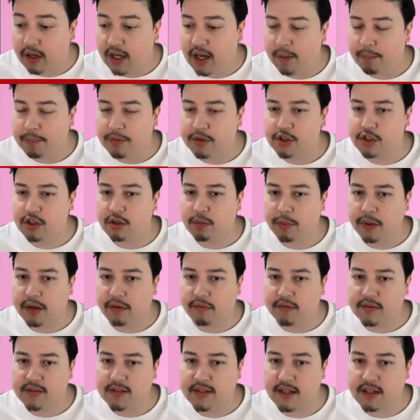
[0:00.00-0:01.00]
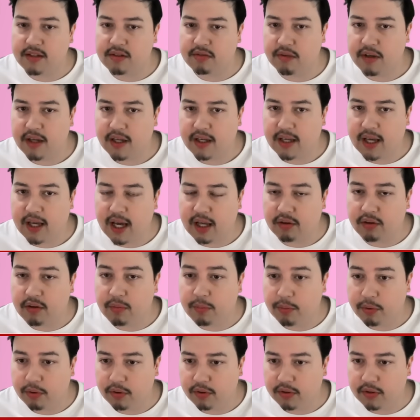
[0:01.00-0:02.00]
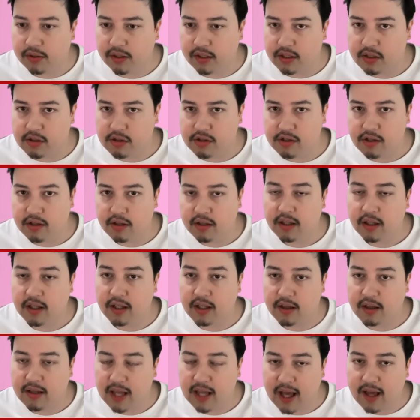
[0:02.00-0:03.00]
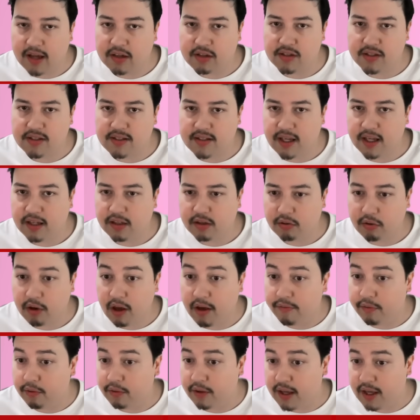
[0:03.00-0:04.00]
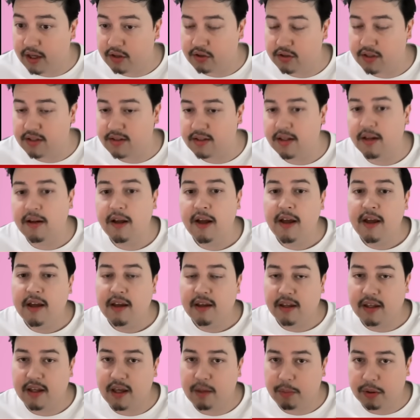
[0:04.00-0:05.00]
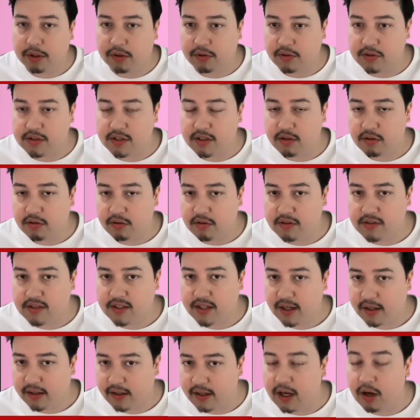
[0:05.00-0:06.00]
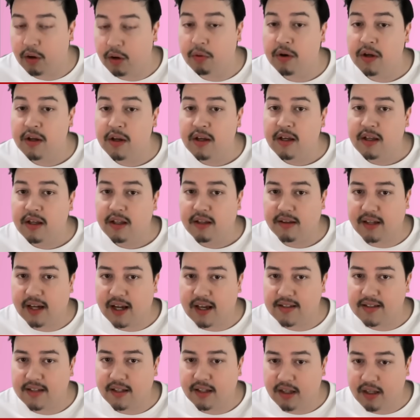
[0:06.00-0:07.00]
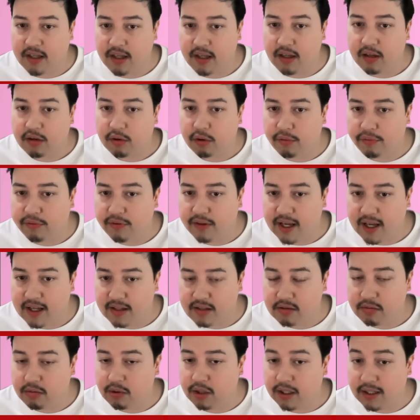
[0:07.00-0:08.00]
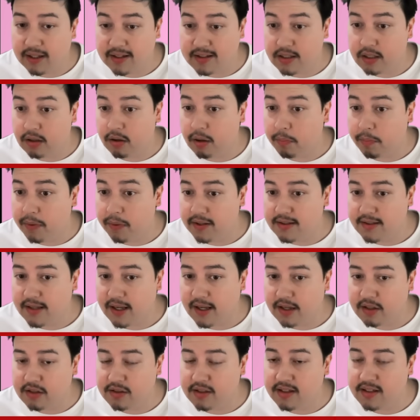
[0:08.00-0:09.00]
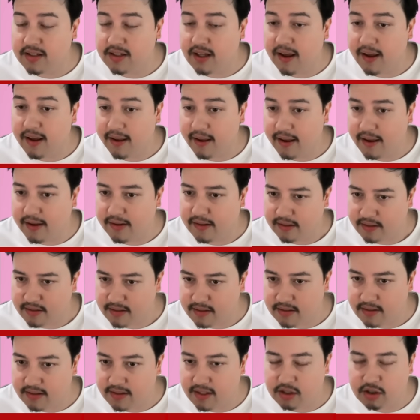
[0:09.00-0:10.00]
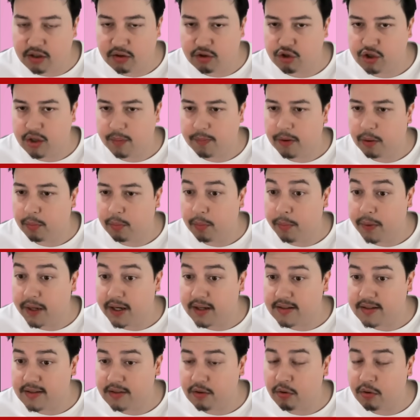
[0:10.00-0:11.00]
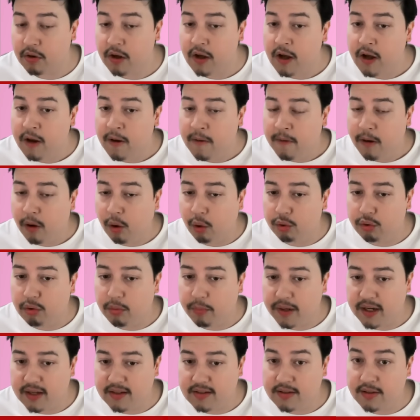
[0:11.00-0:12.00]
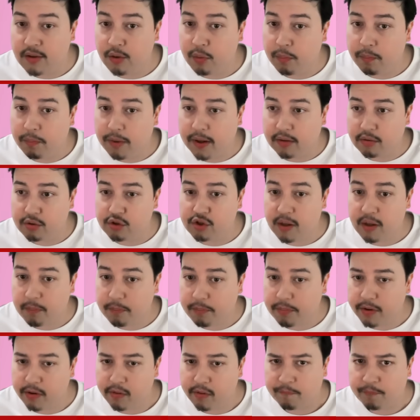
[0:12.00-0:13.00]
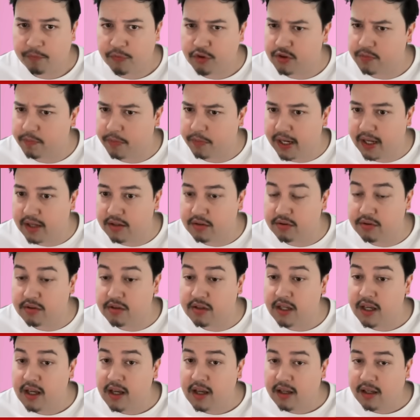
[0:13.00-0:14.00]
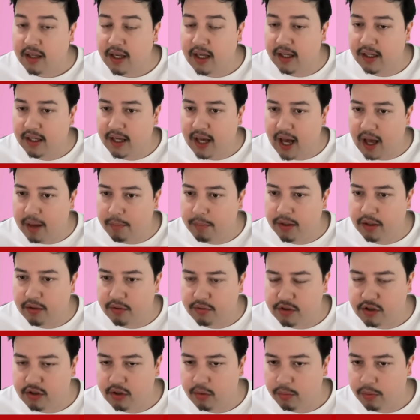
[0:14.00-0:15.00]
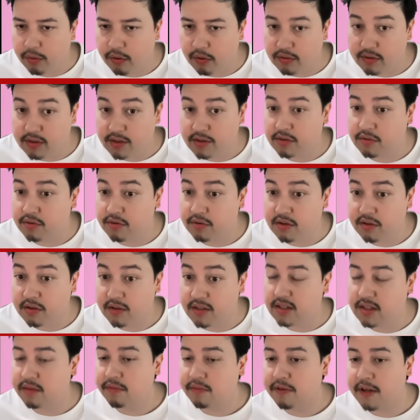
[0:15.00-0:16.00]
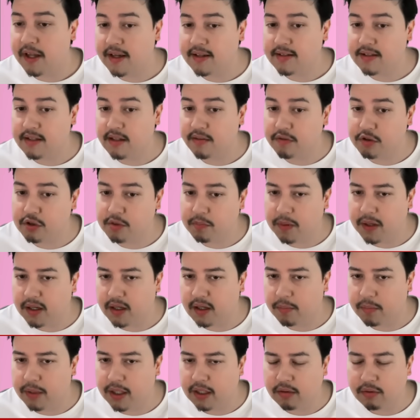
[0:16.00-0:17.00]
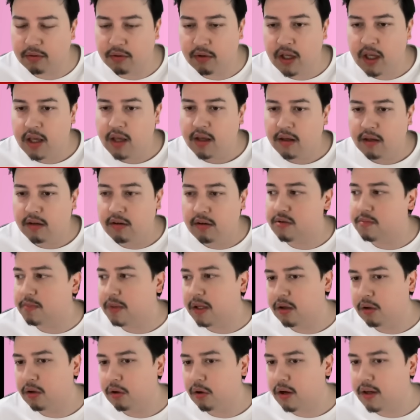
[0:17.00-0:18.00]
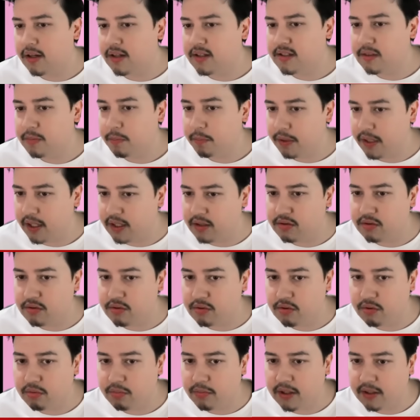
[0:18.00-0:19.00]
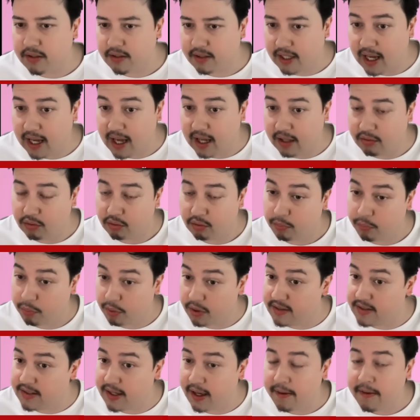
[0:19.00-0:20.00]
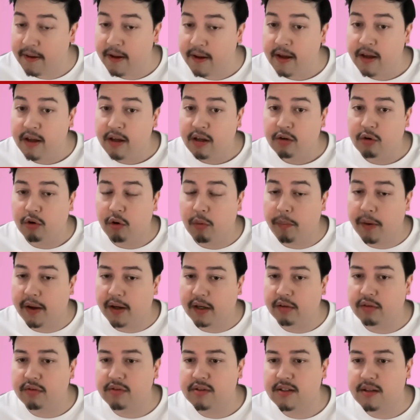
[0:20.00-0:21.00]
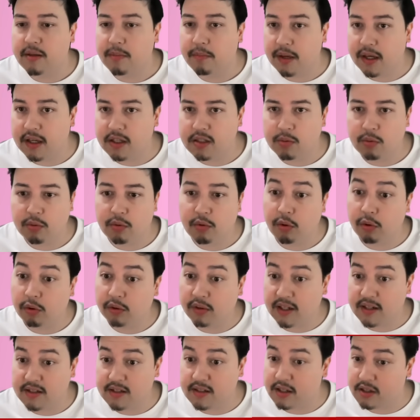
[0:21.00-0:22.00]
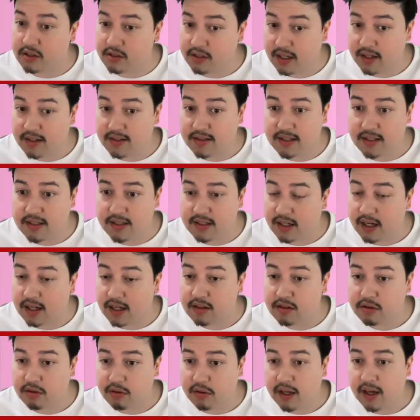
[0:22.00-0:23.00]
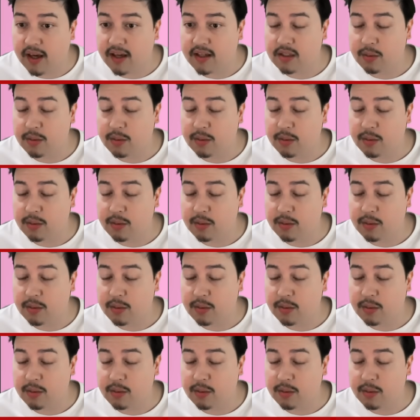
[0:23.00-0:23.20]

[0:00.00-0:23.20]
rapidinho para vocês, um recado importante da Agissai Travel, que é a agência que patrocina o nosso canal, traz aqui novidades com relação a passagens aéreas, seja do Japão para o Brasil ou do Brasil para o Japão. Os preços que cabem no seu bolso, as condições flexíveis de pagamento e os menores preços do mercado. Pois é, comparando-se mesmo com outras agências tradicionais,